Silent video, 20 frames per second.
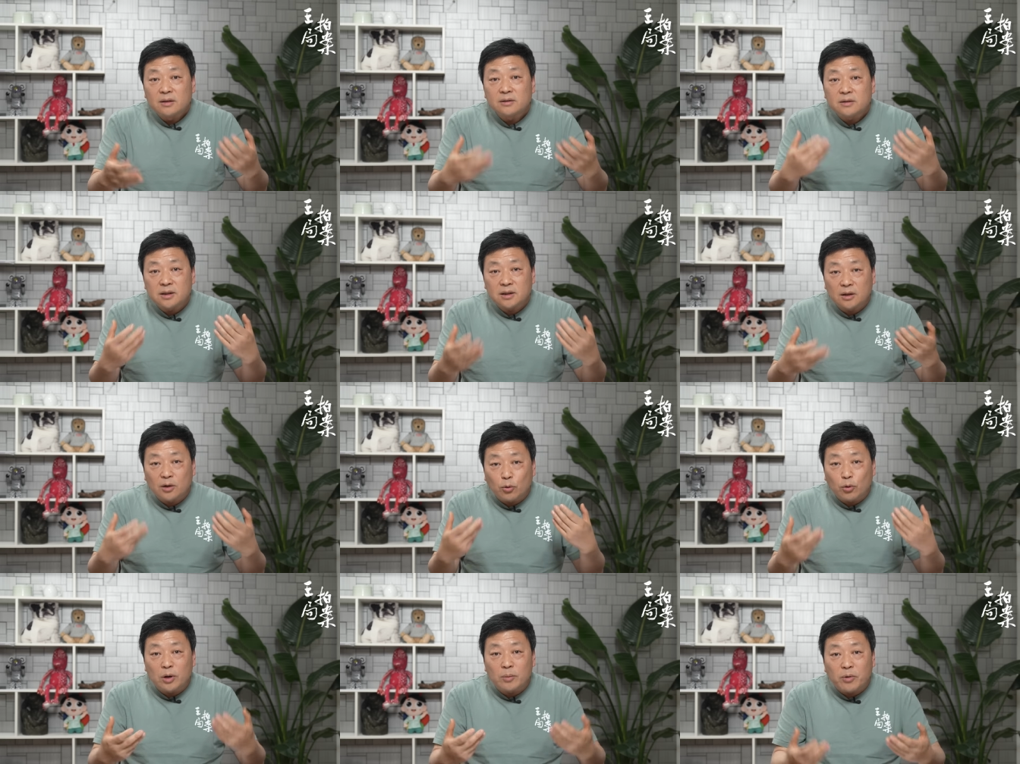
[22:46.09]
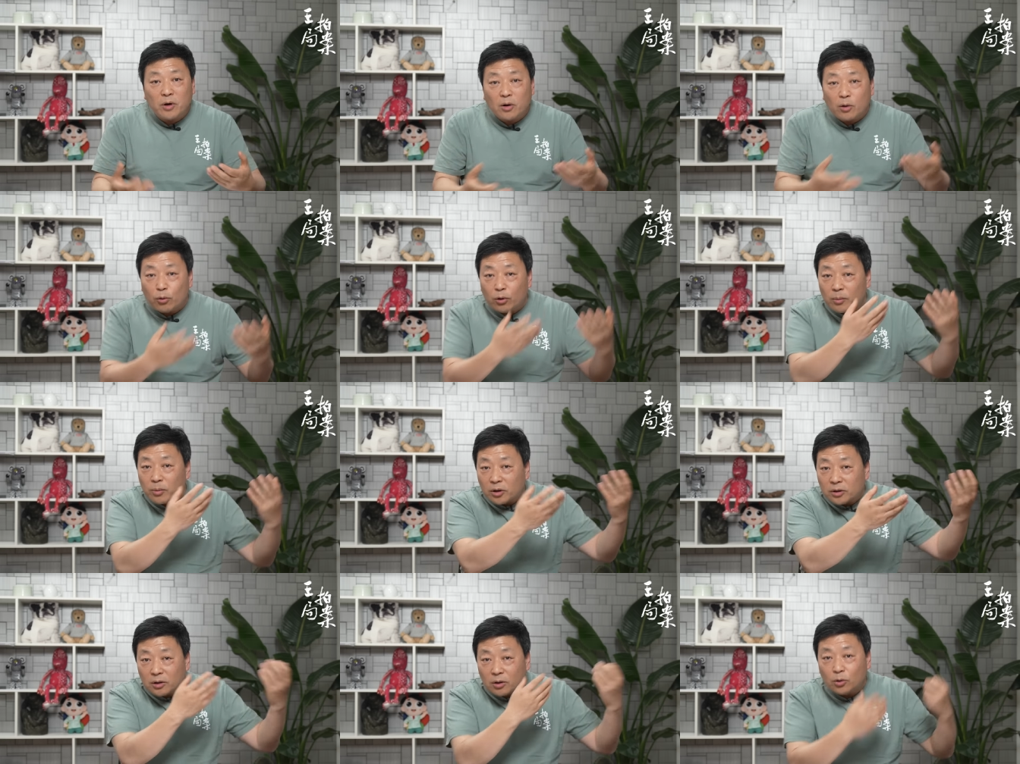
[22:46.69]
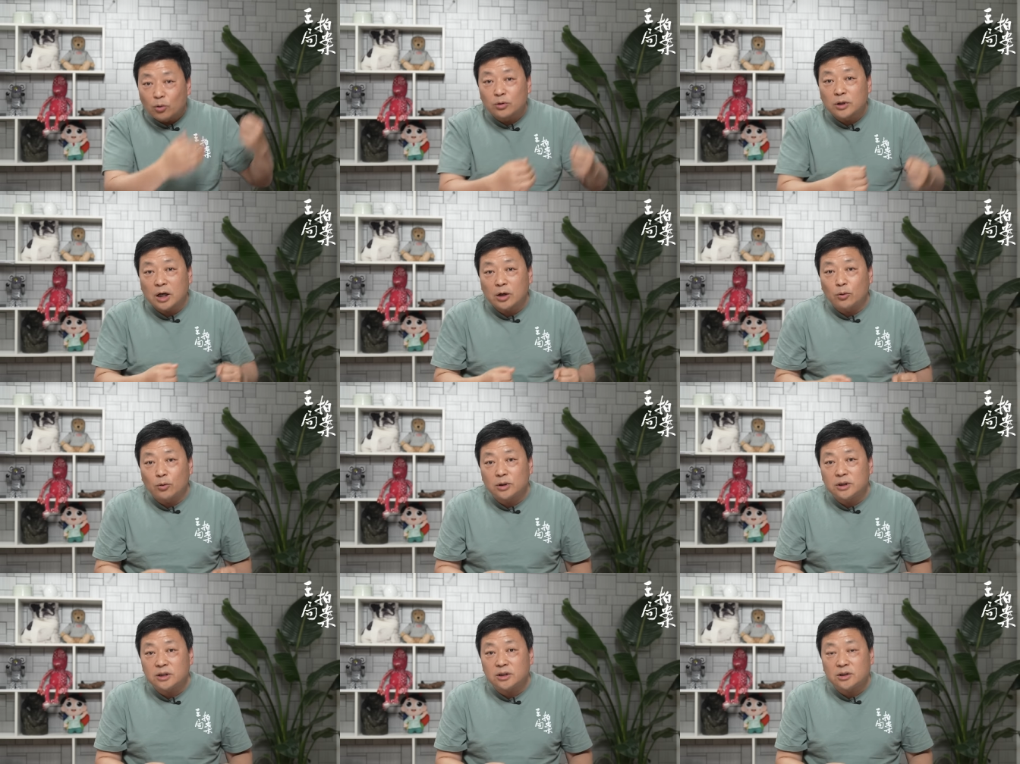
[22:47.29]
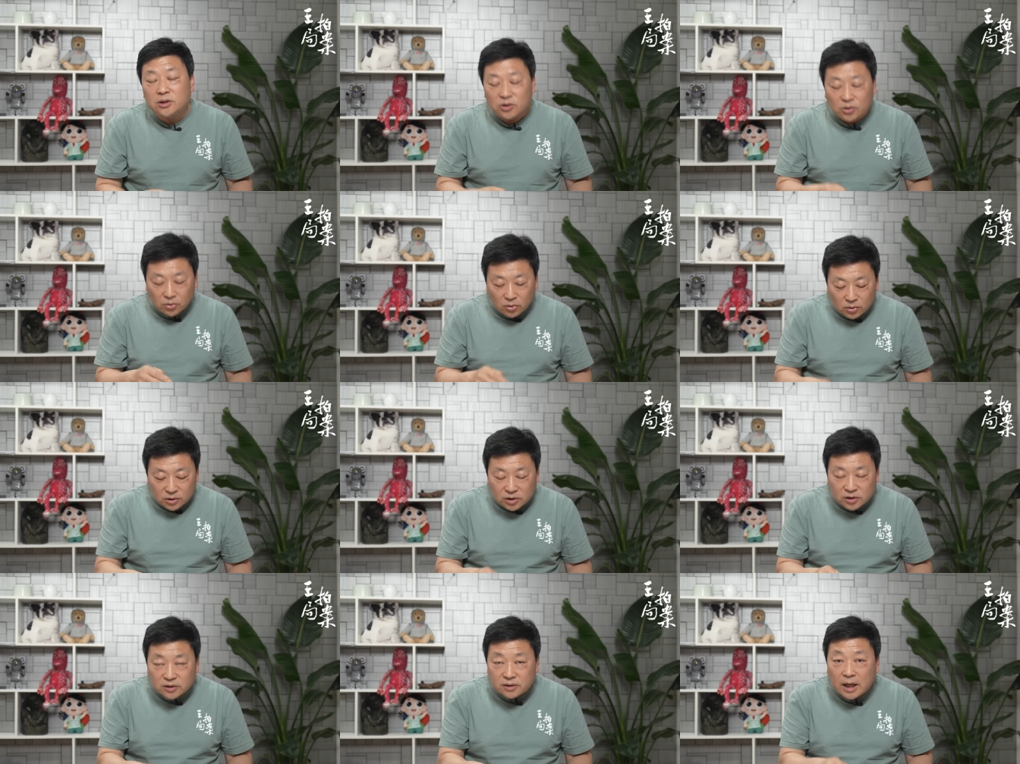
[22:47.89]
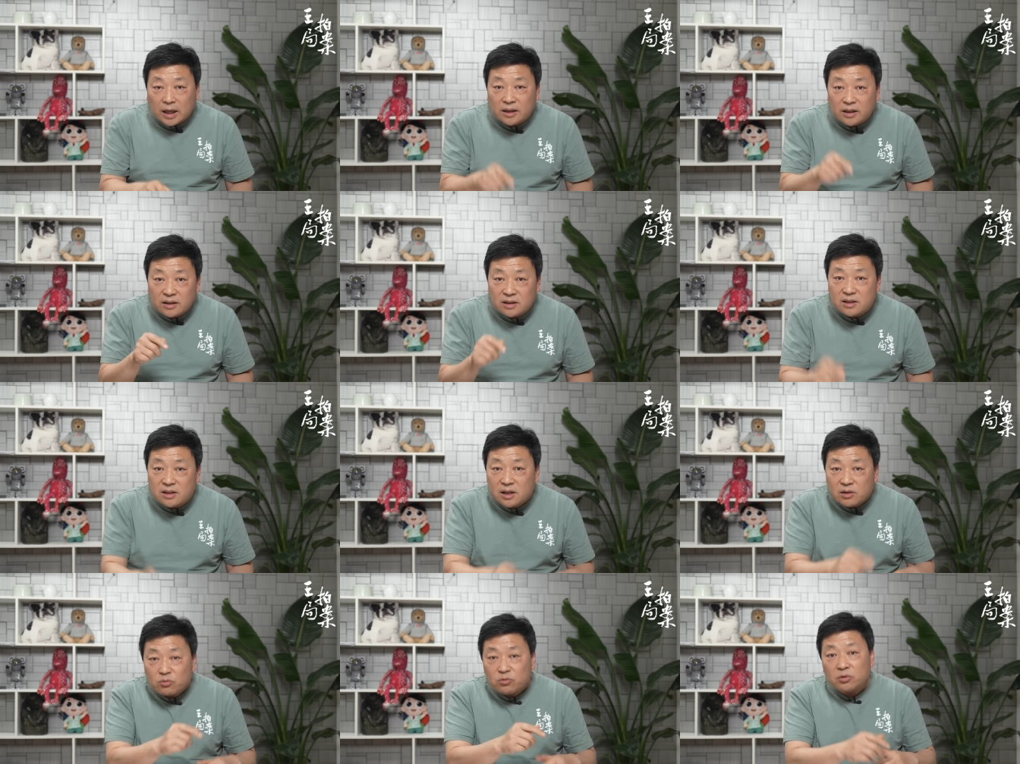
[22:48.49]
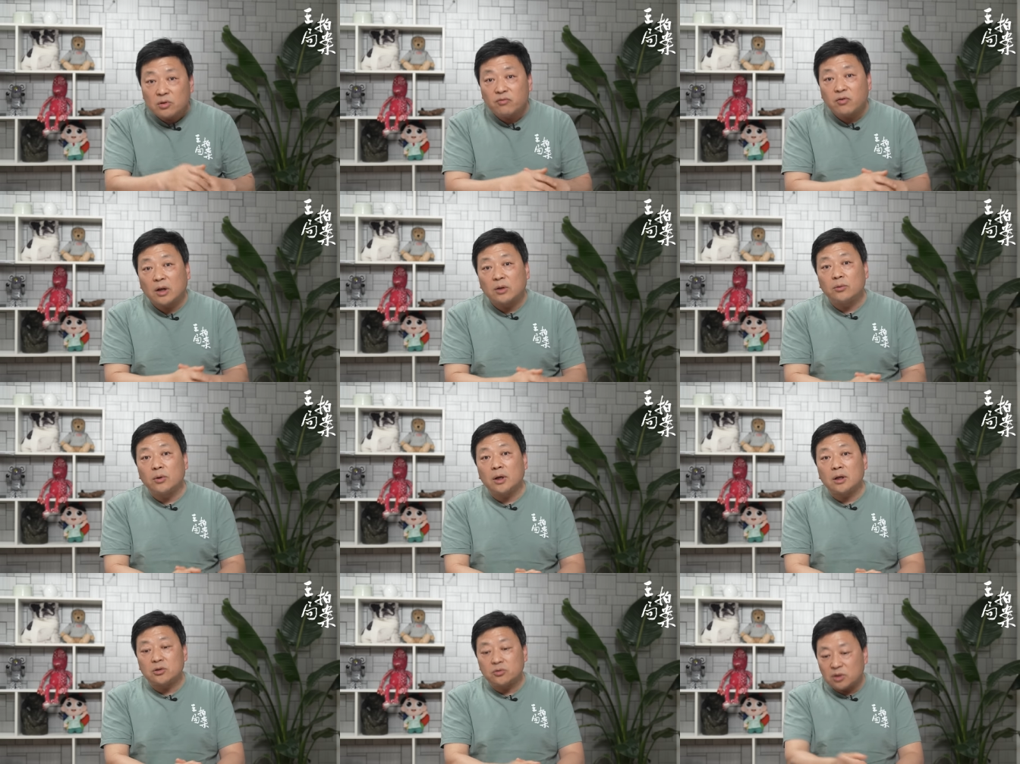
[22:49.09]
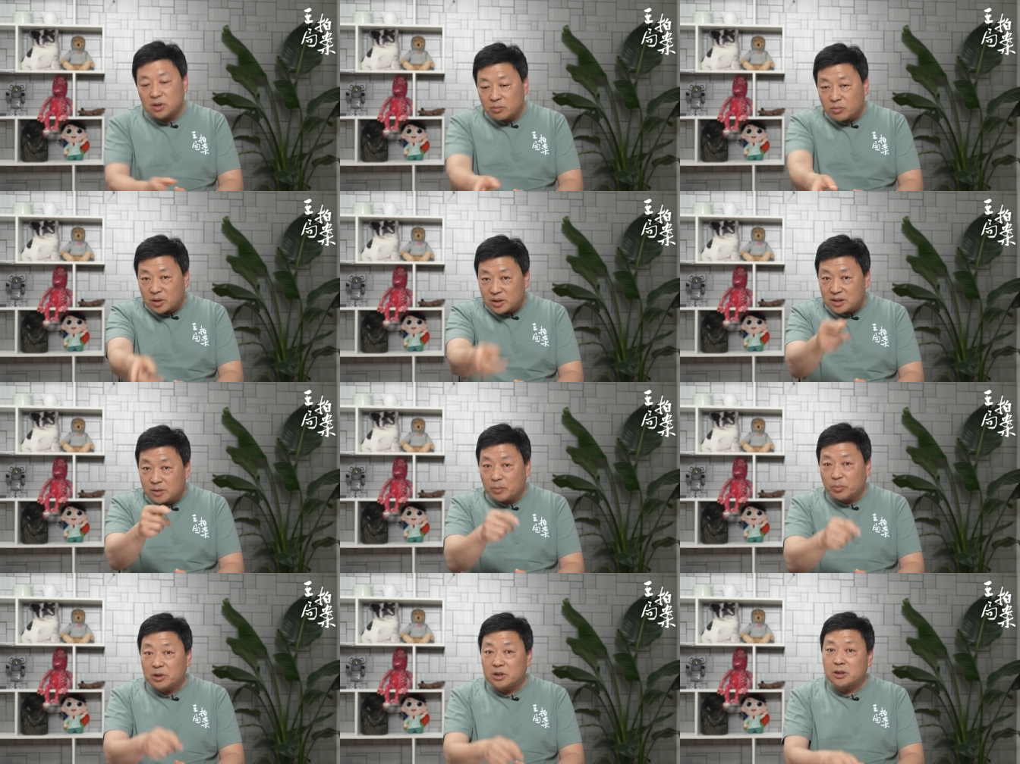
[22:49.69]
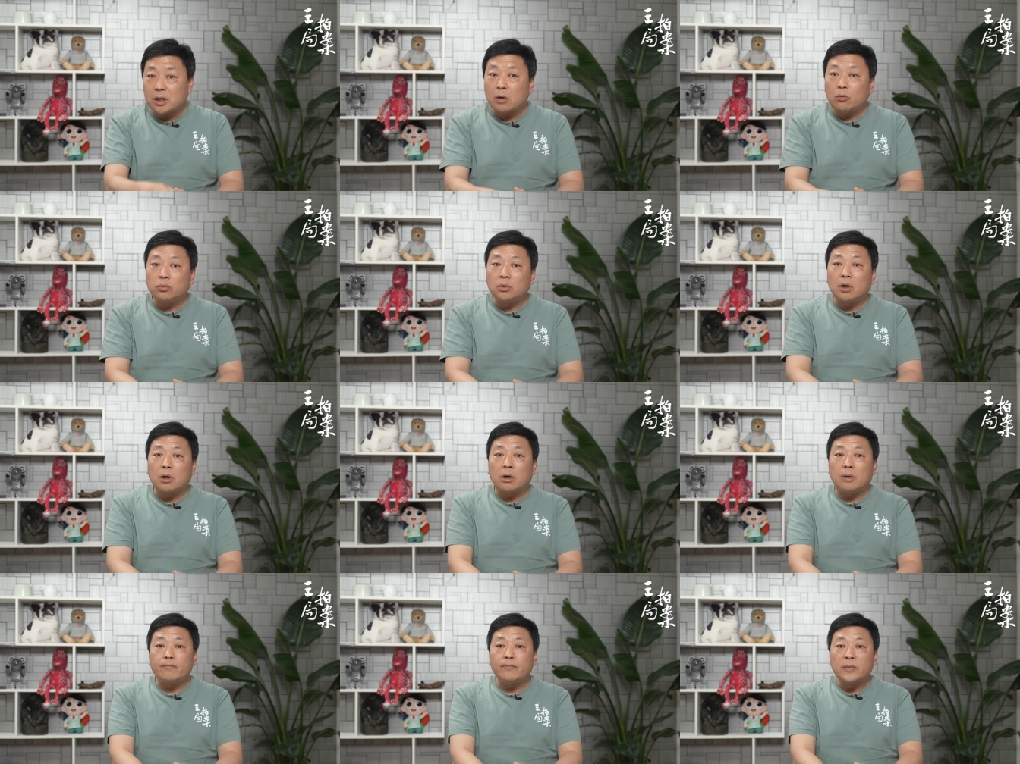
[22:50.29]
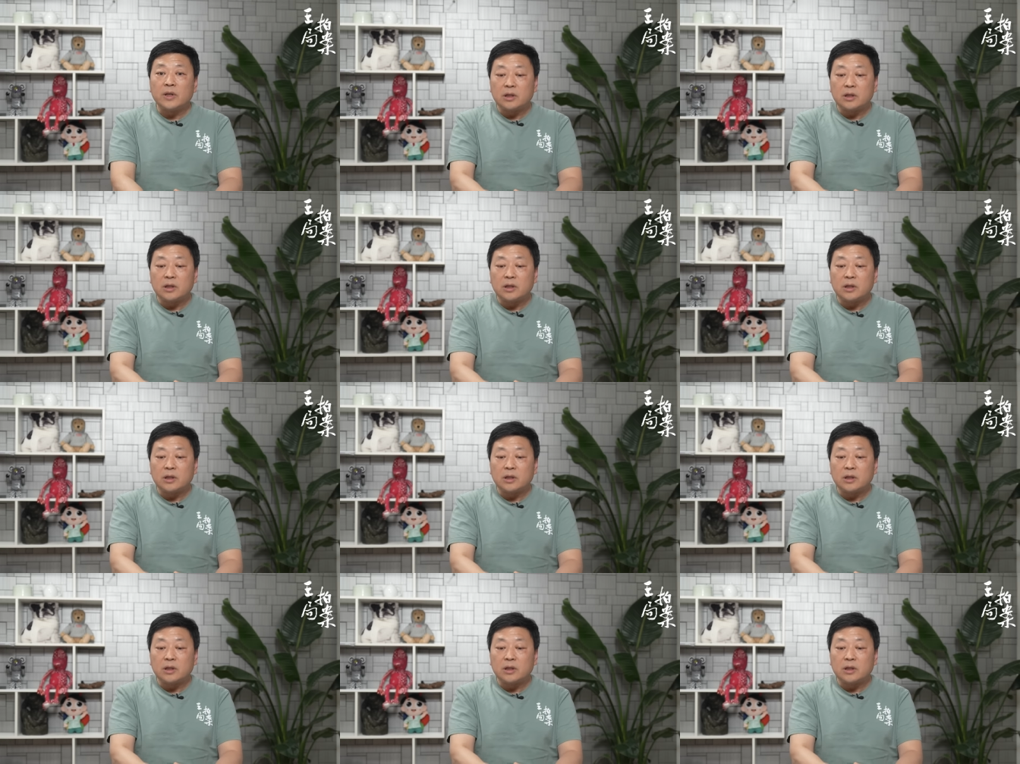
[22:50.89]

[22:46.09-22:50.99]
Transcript: 这个汇报汇报到共产国际之后，斯大林坚决反对，说你们其别瞎胡闹，